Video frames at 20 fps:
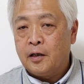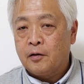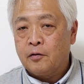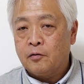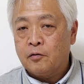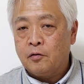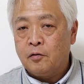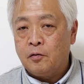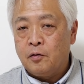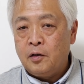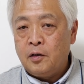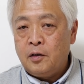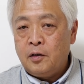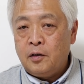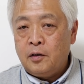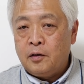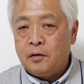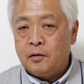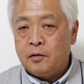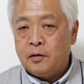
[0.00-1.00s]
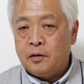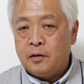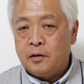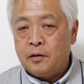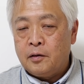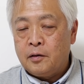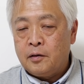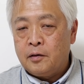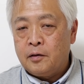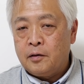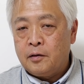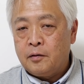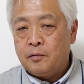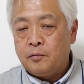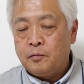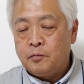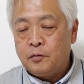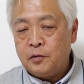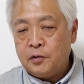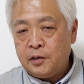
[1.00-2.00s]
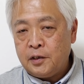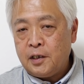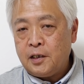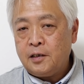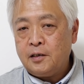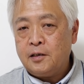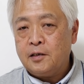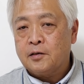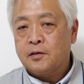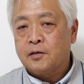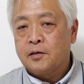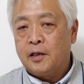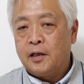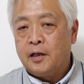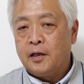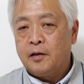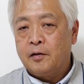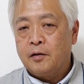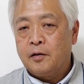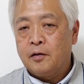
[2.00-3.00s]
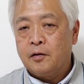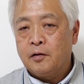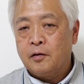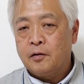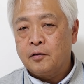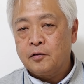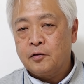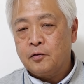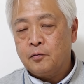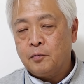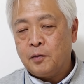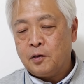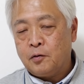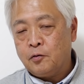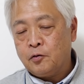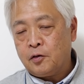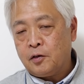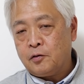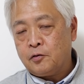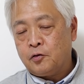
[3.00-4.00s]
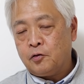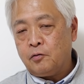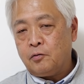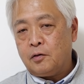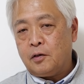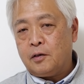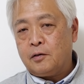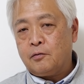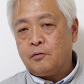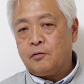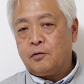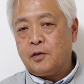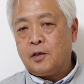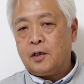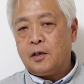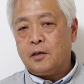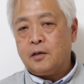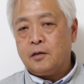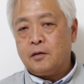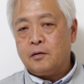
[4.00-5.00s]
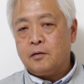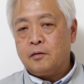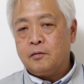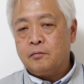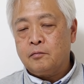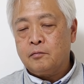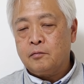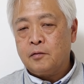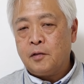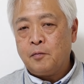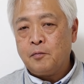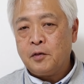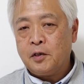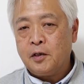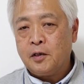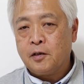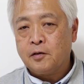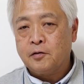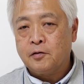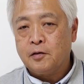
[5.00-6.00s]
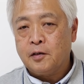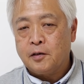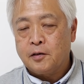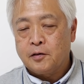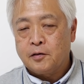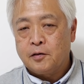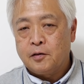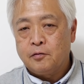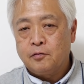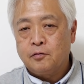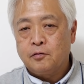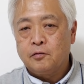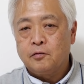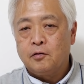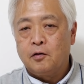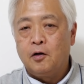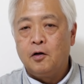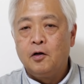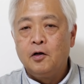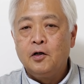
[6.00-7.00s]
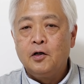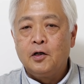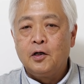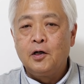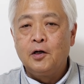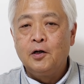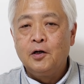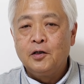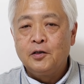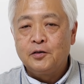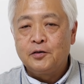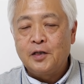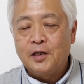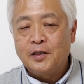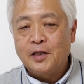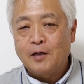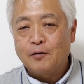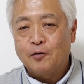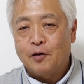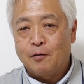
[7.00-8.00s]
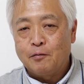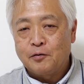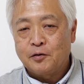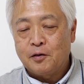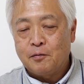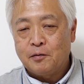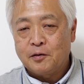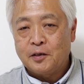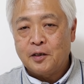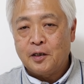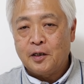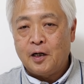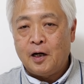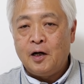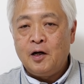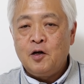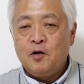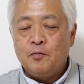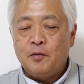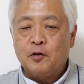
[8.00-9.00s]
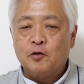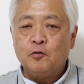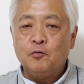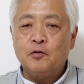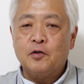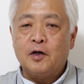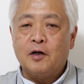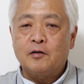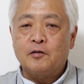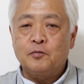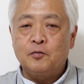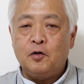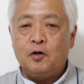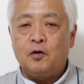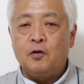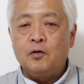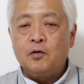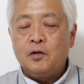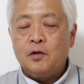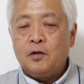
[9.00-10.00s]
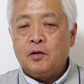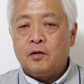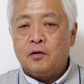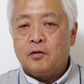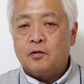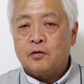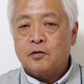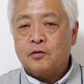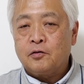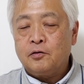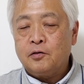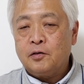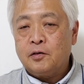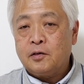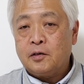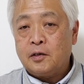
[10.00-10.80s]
この、無理やりですね、おそらくこれが何万年かすればですね、普通の油田になるのかもしれませんが、ともかくもそういっ